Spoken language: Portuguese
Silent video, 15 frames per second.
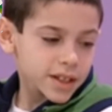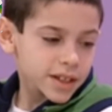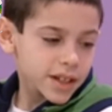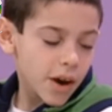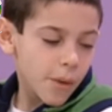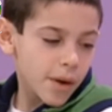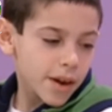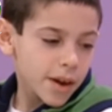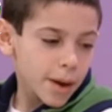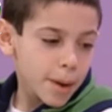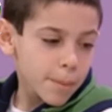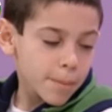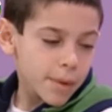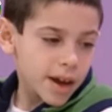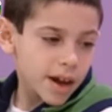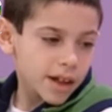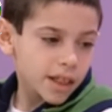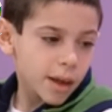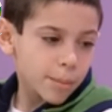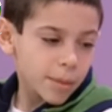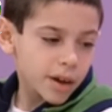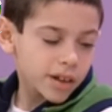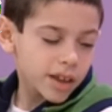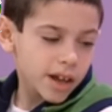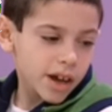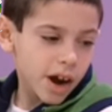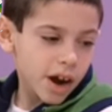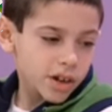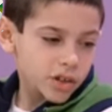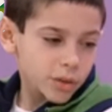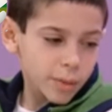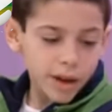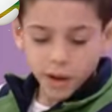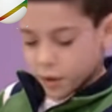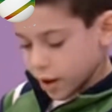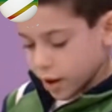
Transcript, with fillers: é assim que eu envio um cartão de aniversário para